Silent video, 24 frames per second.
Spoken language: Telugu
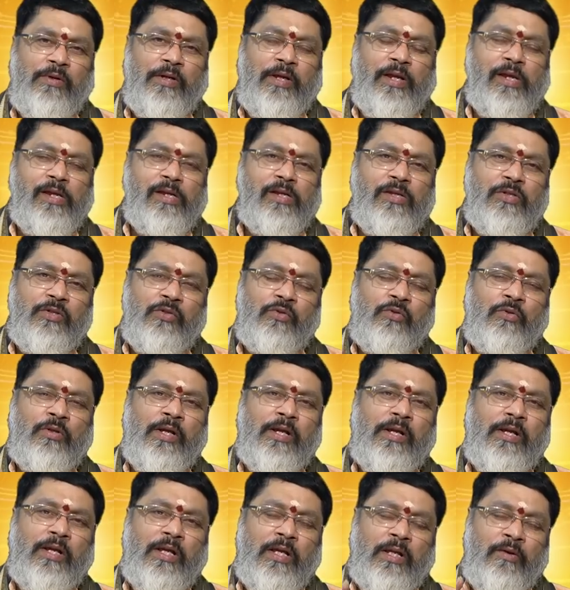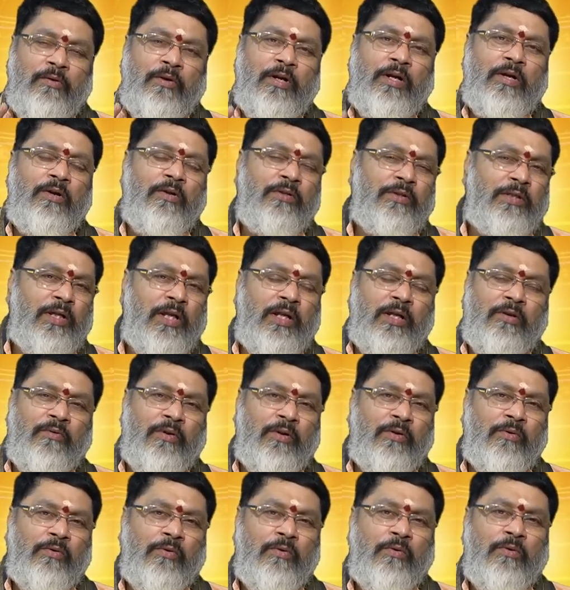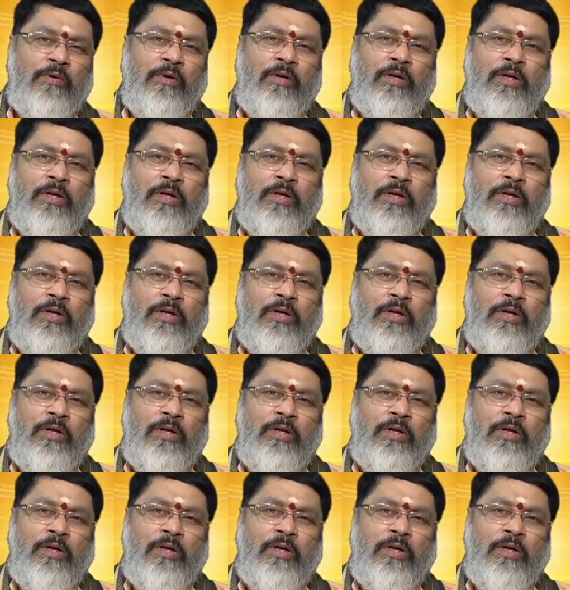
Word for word: నుండి జూలై ఇరవై రెండవ తారీఖు వరకు